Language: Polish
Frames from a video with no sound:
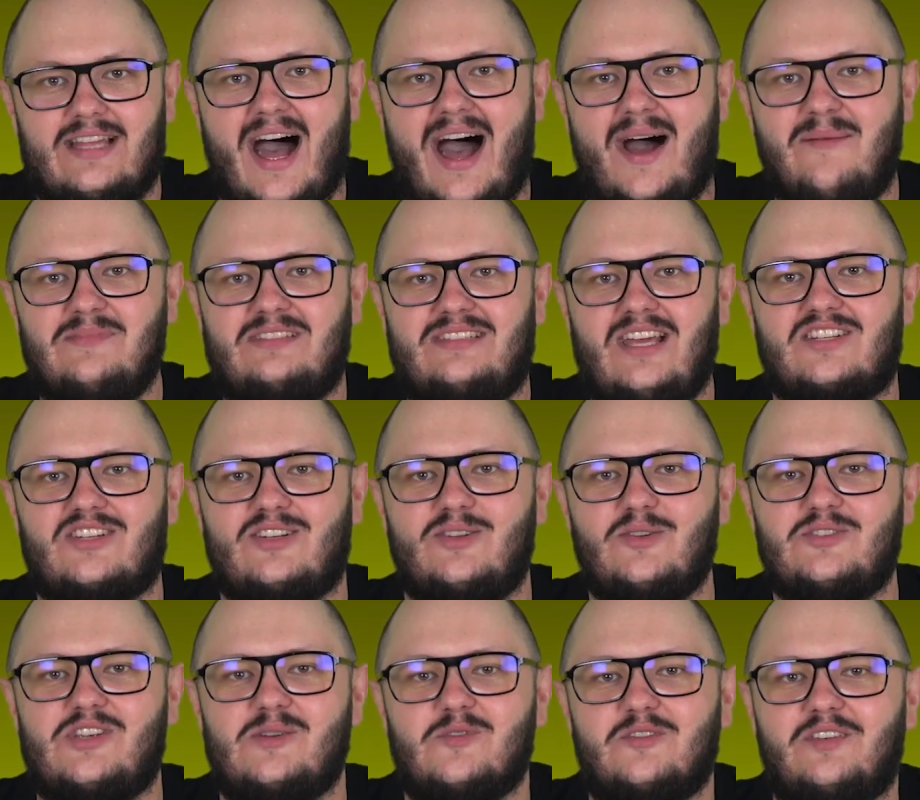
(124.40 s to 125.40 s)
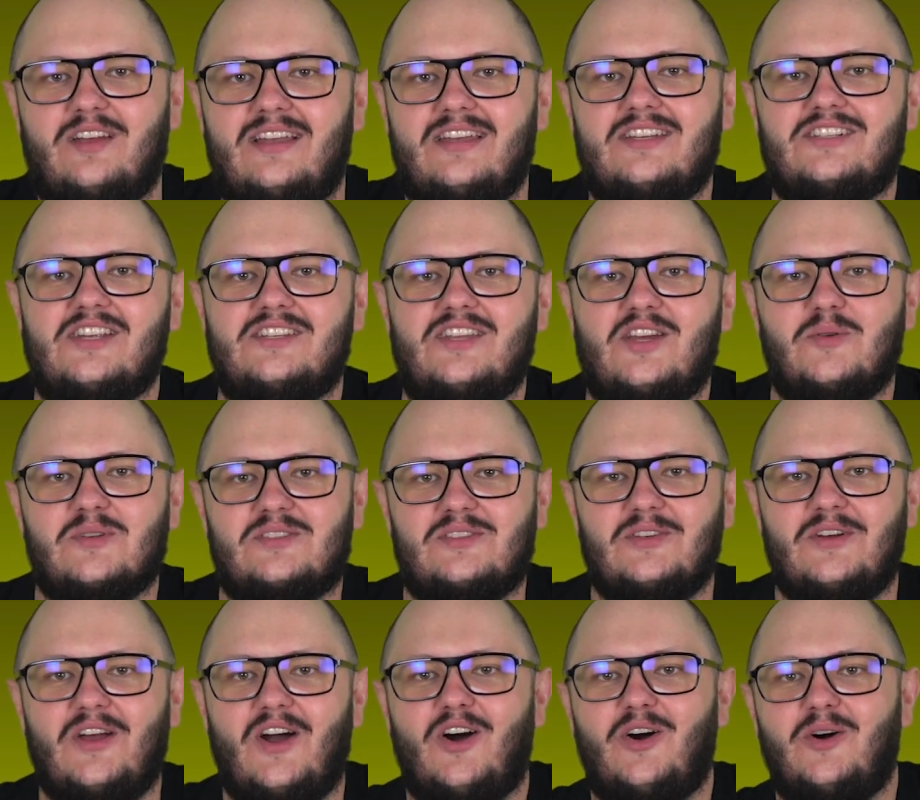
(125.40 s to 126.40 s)
Tam też ludzie mówili, że nie
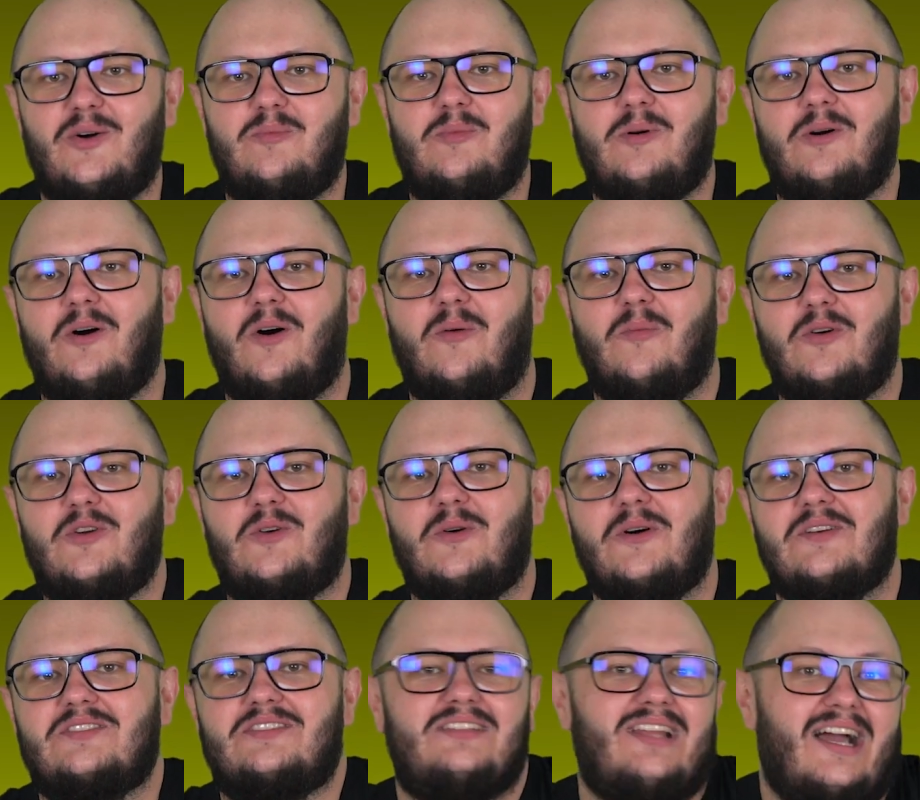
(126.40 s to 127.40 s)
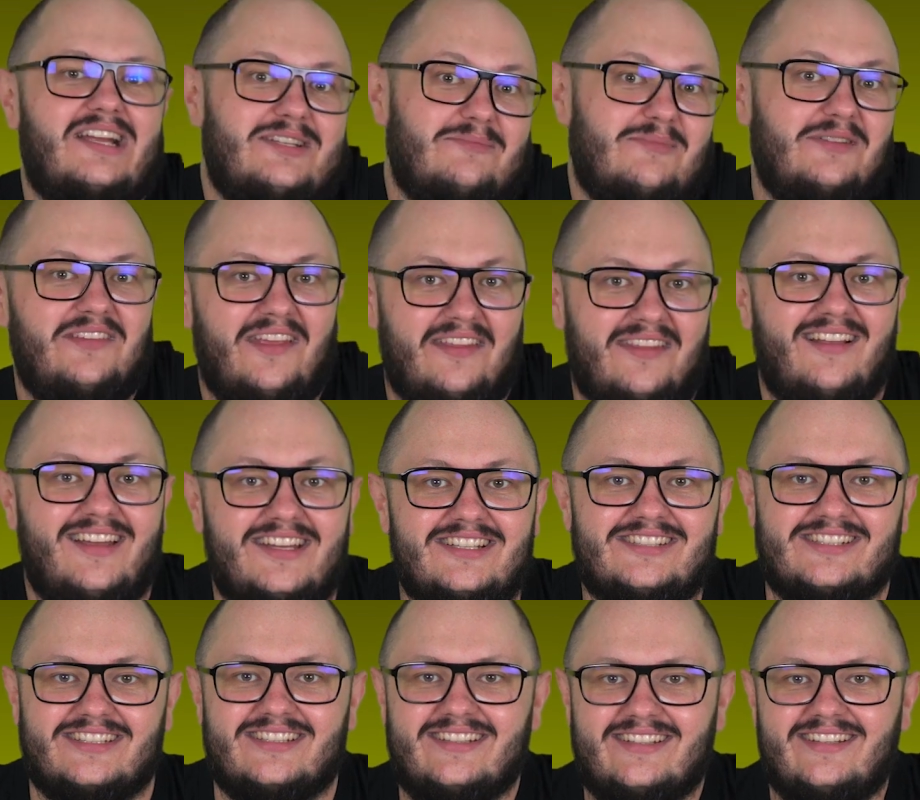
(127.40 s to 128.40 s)
głosują, bo mój głos i tak się pewnie nie liczy.